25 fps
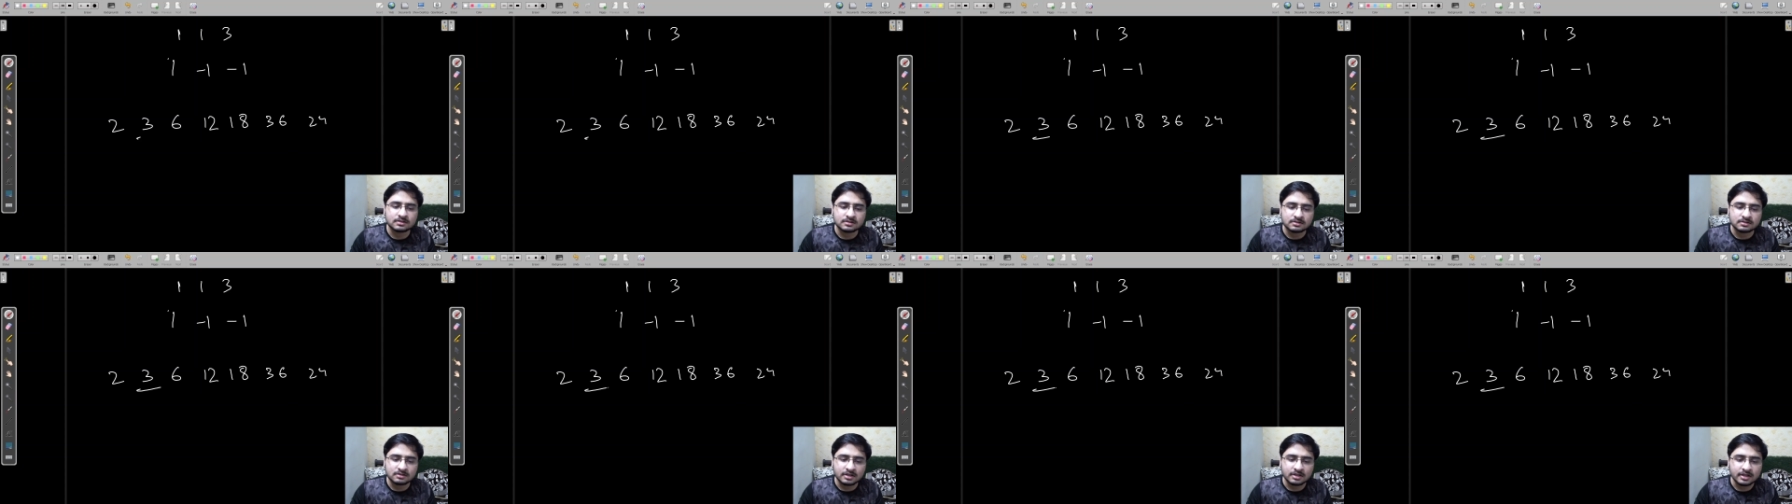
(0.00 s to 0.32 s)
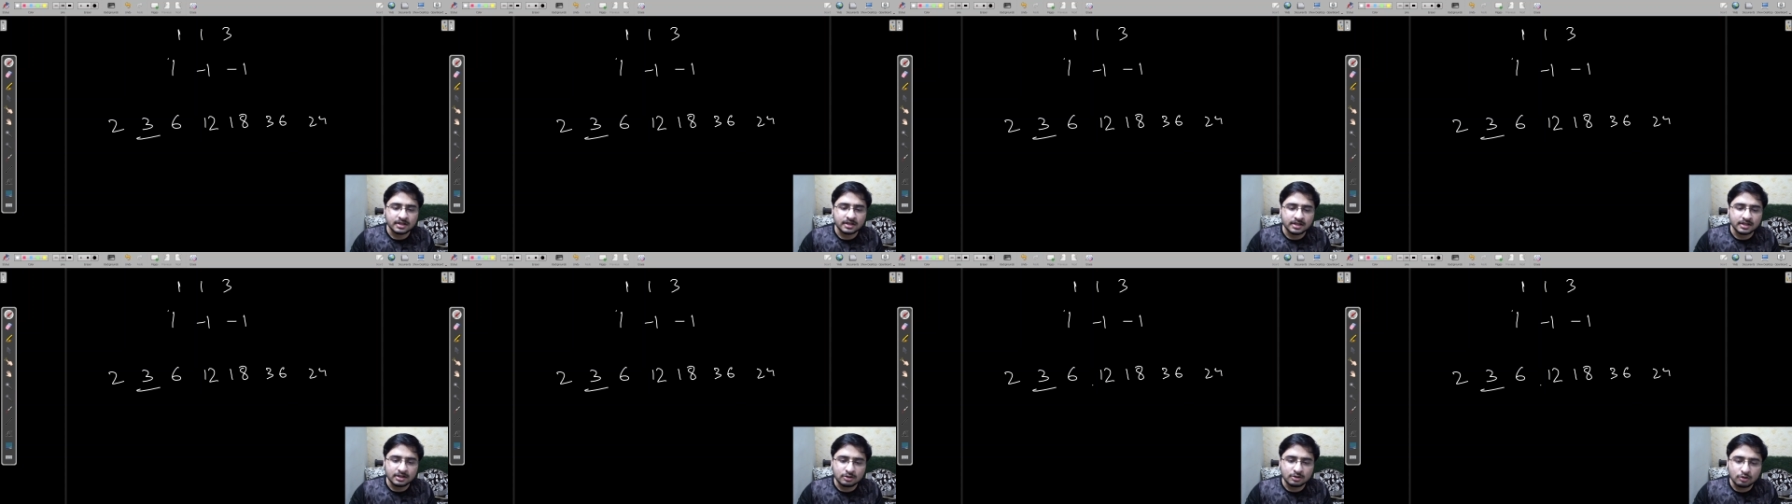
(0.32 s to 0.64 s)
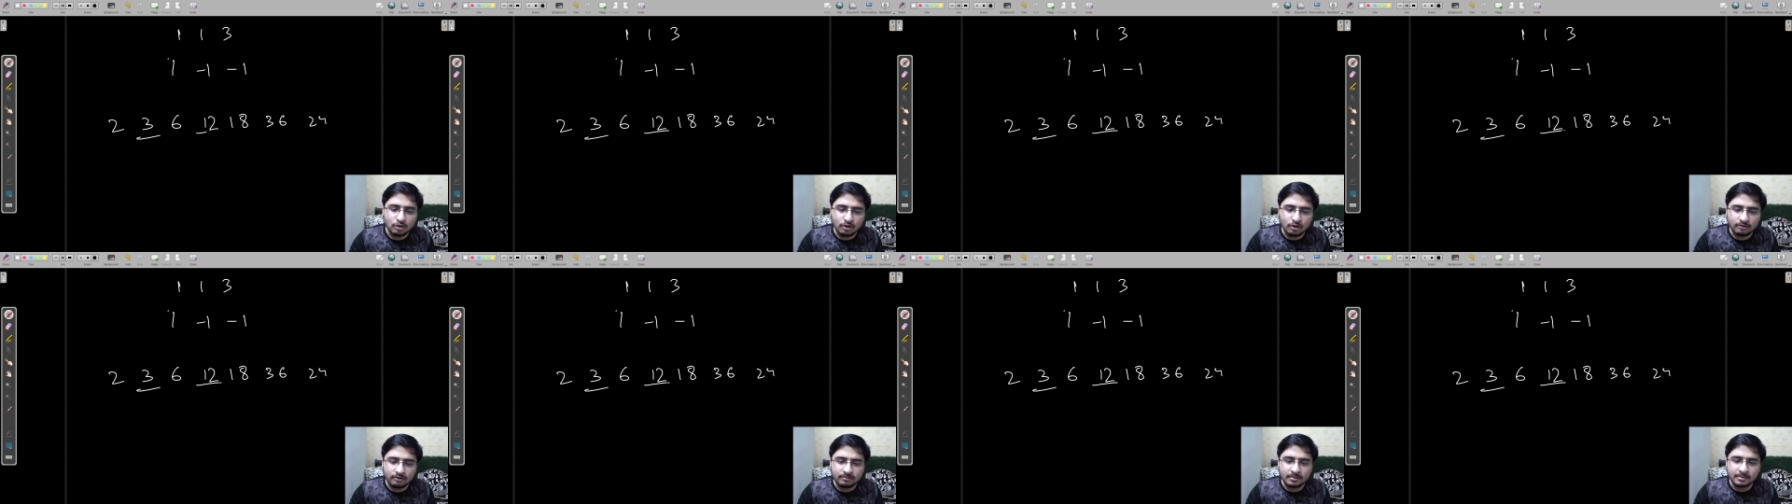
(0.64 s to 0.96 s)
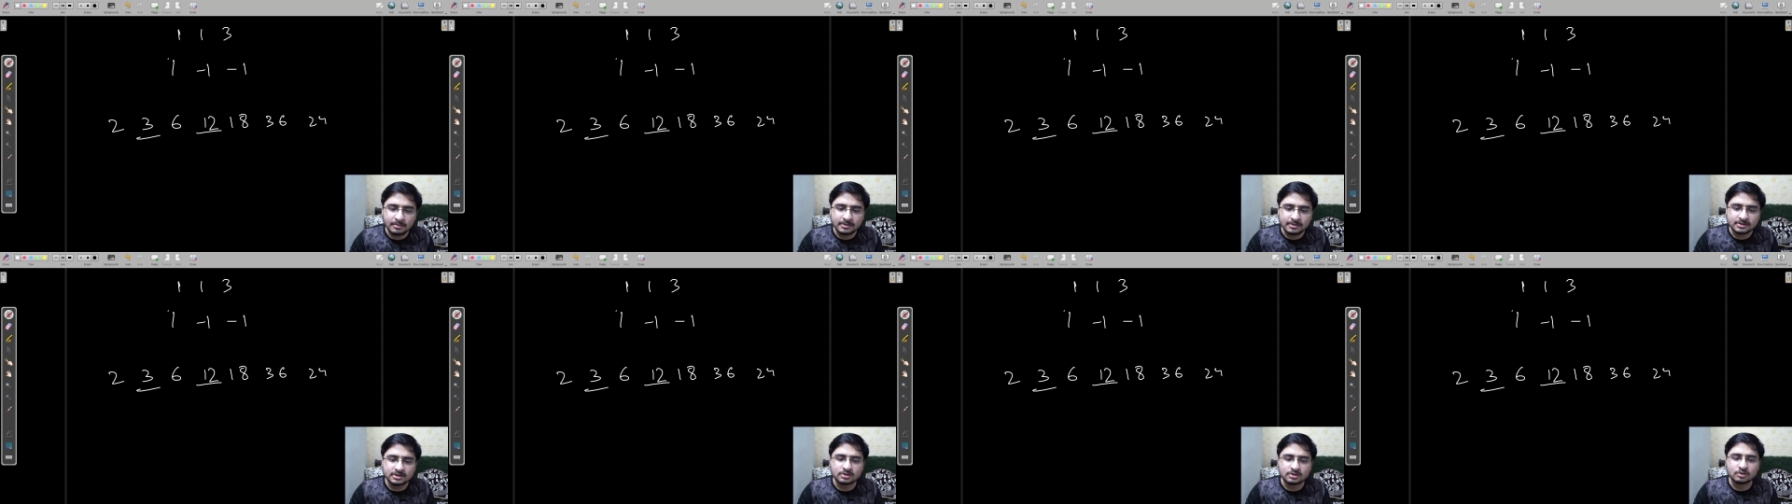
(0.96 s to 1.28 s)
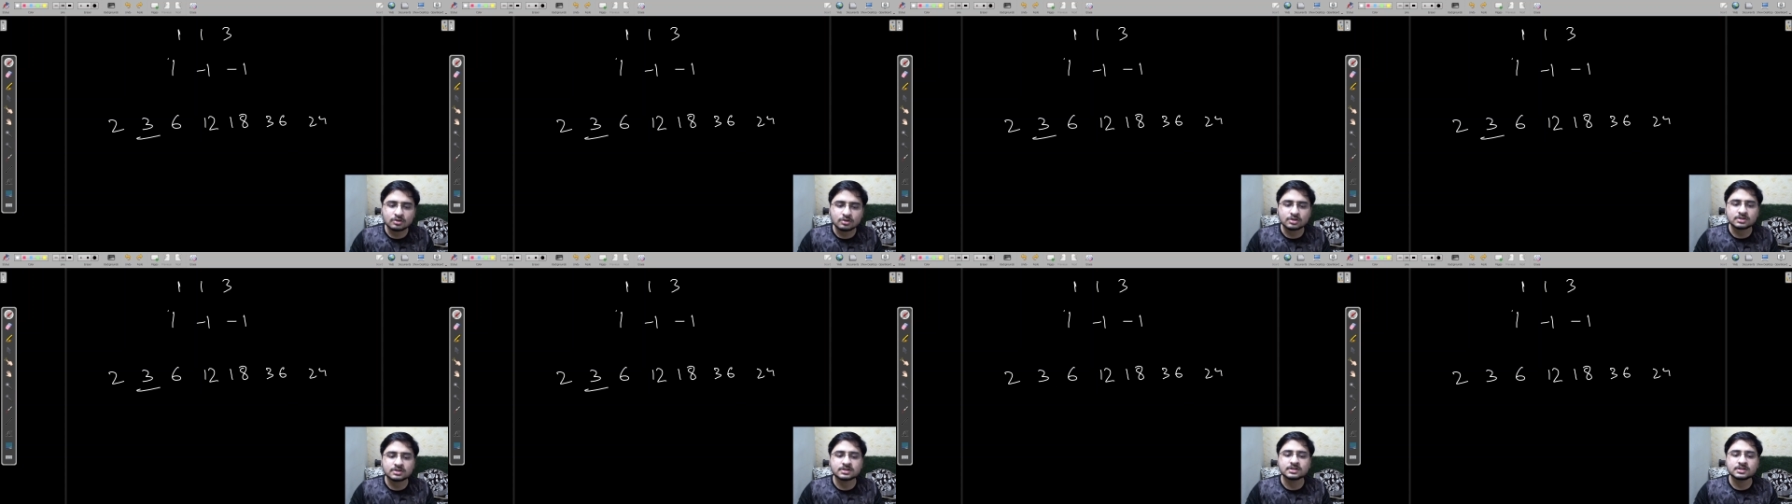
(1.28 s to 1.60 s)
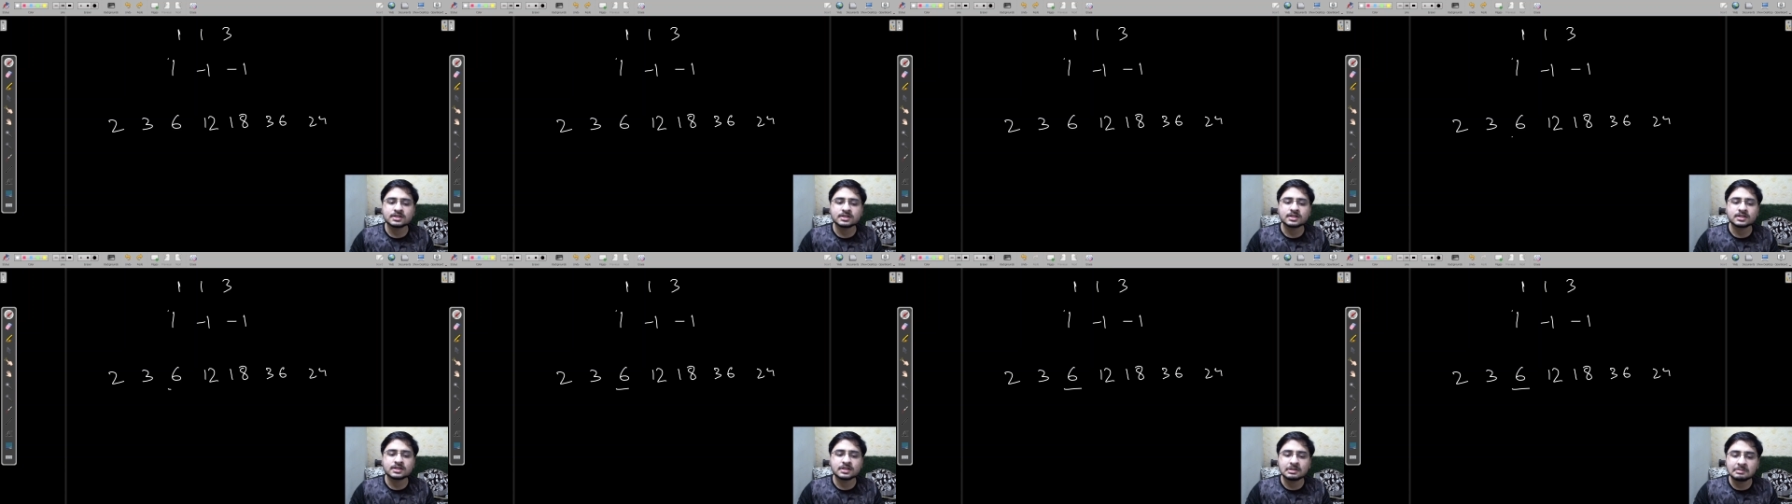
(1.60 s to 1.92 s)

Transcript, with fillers: थ्री इंटू ट्वेल्व भी प्रेजेंट होना चाहिए ये